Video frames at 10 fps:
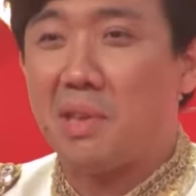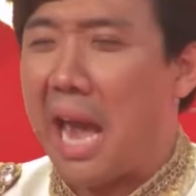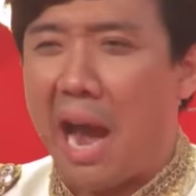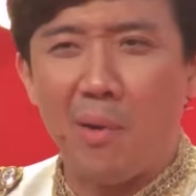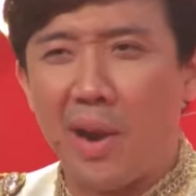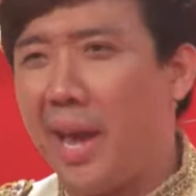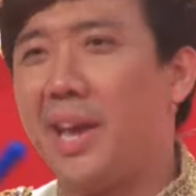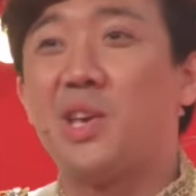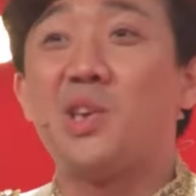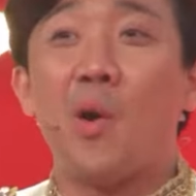Dạo
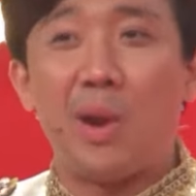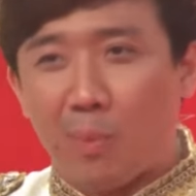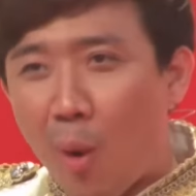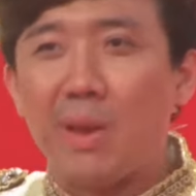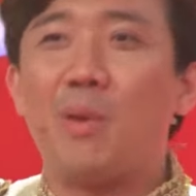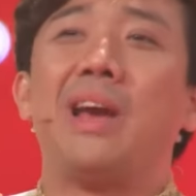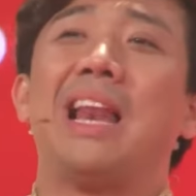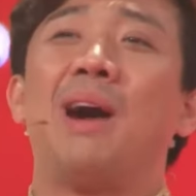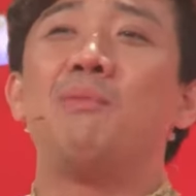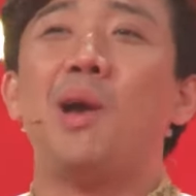đi, chứ vô điệp khúc nhiều khi
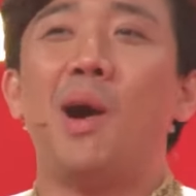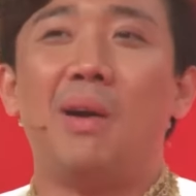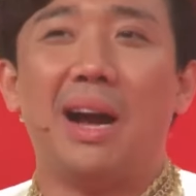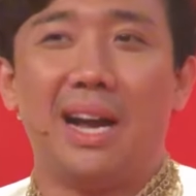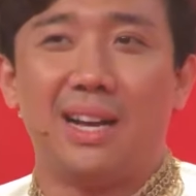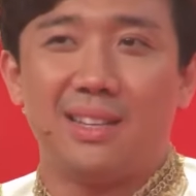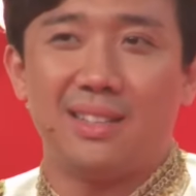là không vô à